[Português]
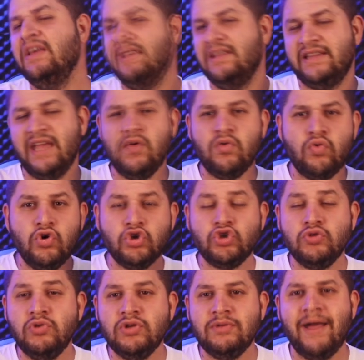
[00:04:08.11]
que tem um
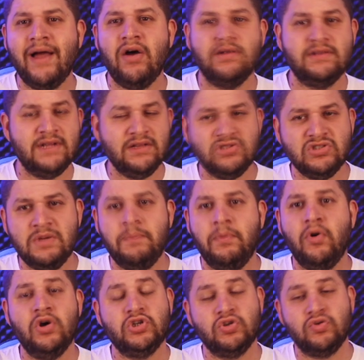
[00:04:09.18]
custo muito maior, tanto de
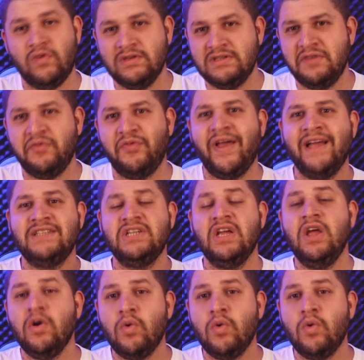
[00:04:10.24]
imposto, quanto de frete,